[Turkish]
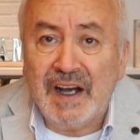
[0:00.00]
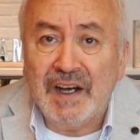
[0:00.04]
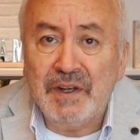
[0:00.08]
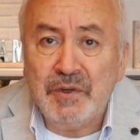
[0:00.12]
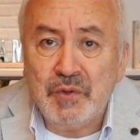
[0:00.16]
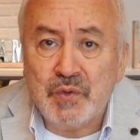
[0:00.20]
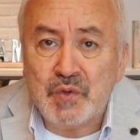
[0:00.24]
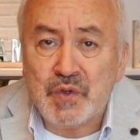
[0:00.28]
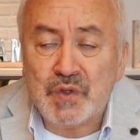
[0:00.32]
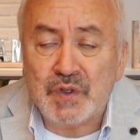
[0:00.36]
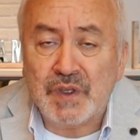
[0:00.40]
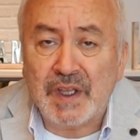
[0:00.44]

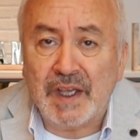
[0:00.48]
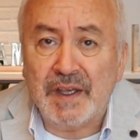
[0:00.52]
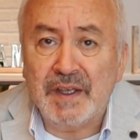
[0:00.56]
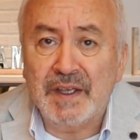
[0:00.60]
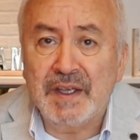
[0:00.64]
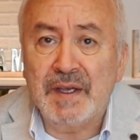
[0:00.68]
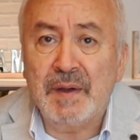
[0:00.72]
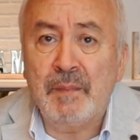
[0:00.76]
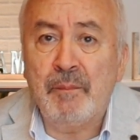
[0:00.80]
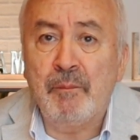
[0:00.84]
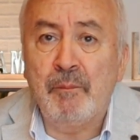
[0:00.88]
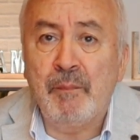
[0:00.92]
anüste
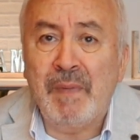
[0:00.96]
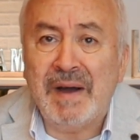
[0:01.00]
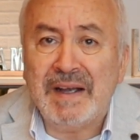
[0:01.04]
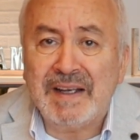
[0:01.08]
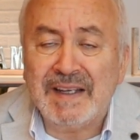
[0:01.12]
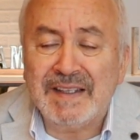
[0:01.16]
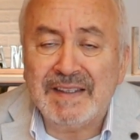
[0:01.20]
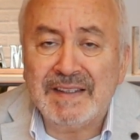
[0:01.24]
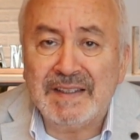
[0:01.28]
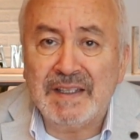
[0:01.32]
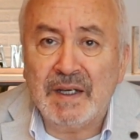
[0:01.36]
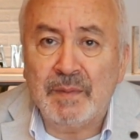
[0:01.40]

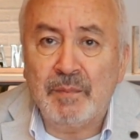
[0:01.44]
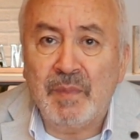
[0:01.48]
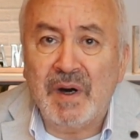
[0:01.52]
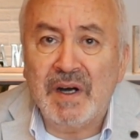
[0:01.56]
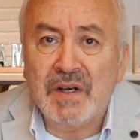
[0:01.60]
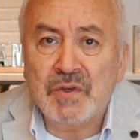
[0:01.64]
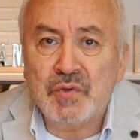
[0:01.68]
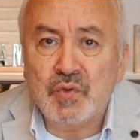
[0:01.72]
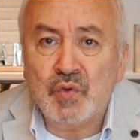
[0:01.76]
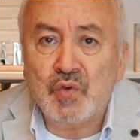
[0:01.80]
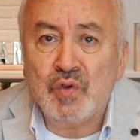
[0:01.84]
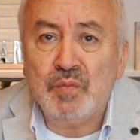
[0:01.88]
makatta
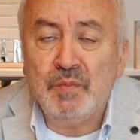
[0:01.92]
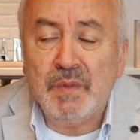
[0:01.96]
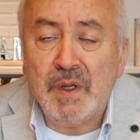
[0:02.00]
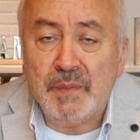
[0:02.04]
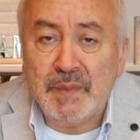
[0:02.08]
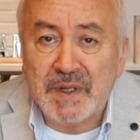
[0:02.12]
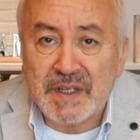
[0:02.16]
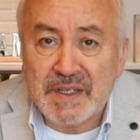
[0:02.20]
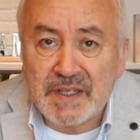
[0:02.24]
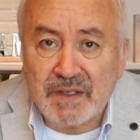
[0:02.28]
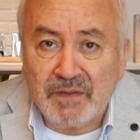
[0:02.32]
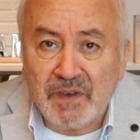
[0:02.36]
basur
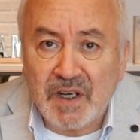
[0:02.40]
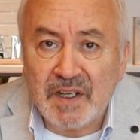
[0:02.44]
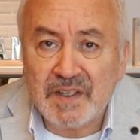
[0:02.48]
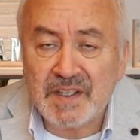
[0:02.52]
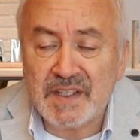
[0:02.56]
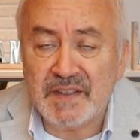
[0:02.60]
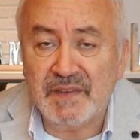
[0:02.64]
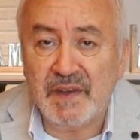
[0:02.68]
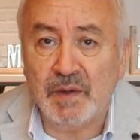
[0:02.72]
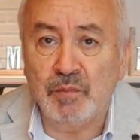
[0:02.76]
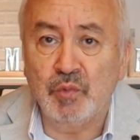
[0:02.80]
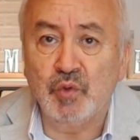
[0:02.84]
memesi
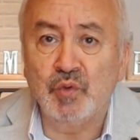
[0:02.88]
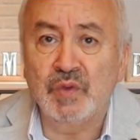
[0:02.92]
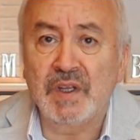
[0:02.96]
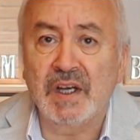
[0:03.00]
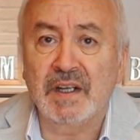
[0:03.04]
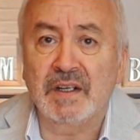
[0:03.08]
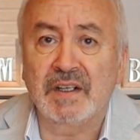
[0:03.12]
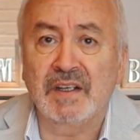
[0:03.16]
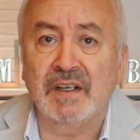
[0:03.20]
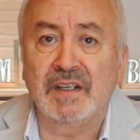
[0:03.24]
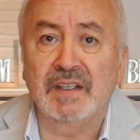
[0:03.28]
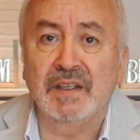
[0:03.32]
varsa ve
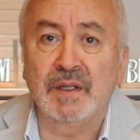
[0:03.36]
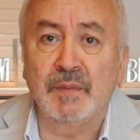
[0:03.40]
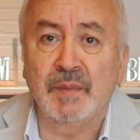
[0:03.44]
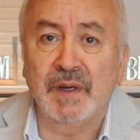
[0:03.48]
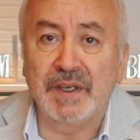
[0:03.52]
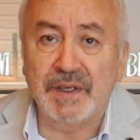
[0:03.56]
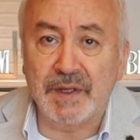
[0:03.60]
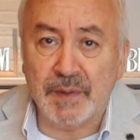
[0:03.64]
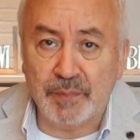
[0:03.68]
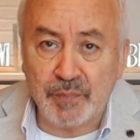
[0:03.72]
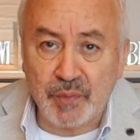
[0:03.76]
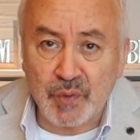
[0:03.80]
bunlar
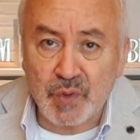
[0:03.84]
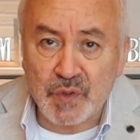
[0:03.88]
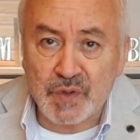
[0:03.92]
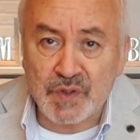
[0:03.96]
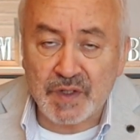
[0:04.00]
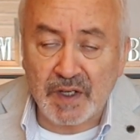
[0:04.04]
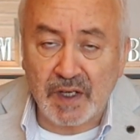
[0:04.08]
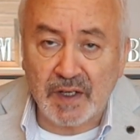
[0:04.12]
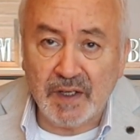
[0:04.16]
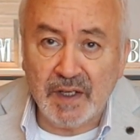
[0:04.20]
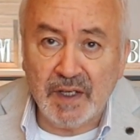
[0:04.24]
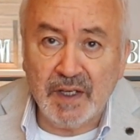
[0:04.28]
kanama
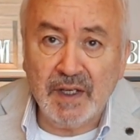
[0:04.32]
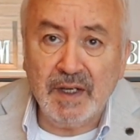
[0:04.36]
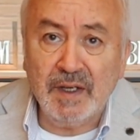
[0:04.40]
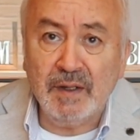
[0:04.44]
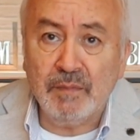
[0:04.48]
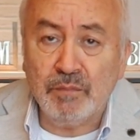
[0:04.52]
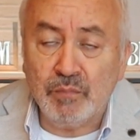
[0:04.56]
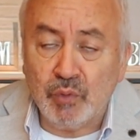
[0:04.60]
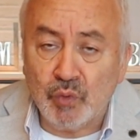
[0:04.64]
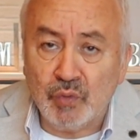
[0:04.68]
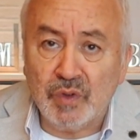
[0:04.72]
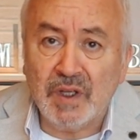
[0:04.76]
yapıyorsa
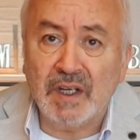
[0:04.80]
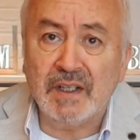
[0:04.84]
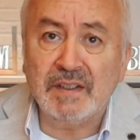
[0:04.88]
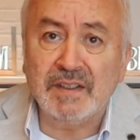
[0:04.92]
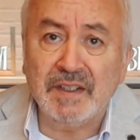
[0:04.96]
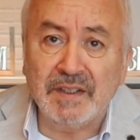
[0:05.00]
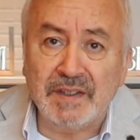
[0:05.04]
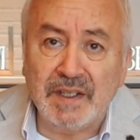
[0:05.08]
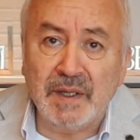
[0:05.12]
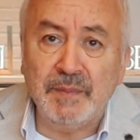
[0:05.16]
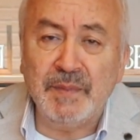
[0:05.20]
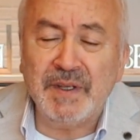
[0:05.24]

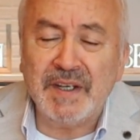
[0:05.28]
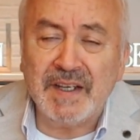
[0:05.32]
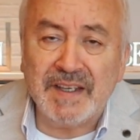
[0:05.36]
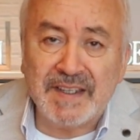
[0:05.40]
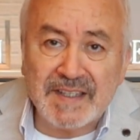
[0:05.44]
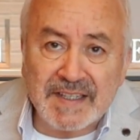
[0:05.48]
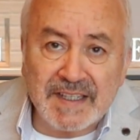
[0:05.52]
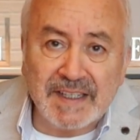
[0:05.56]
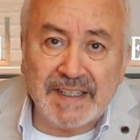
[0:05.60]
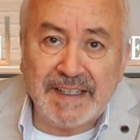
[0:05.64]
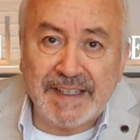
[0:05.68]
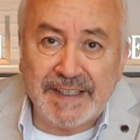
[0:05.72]
bunlar da demir
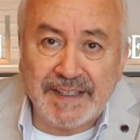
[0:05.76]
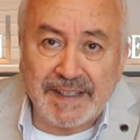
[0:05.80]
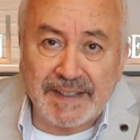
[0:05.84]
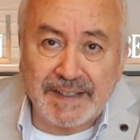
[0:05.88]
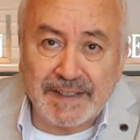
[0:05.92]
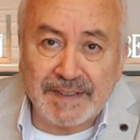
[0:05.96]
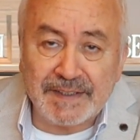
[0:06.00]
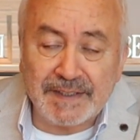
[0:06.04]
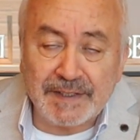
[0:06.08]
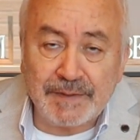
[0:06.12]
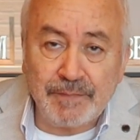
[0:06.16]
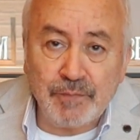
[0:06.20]
eksikliği
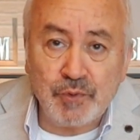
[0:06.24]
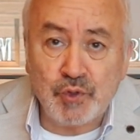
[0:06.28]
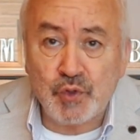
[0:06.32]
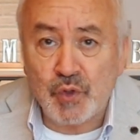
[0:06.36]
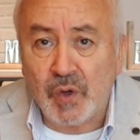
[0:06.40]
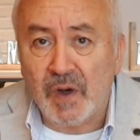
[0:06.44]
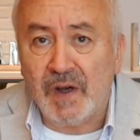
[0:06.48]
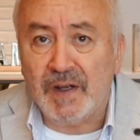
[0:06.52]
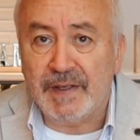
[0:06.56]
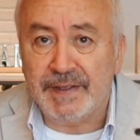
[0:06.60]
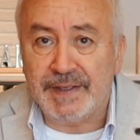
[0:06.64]
yaratır. Şu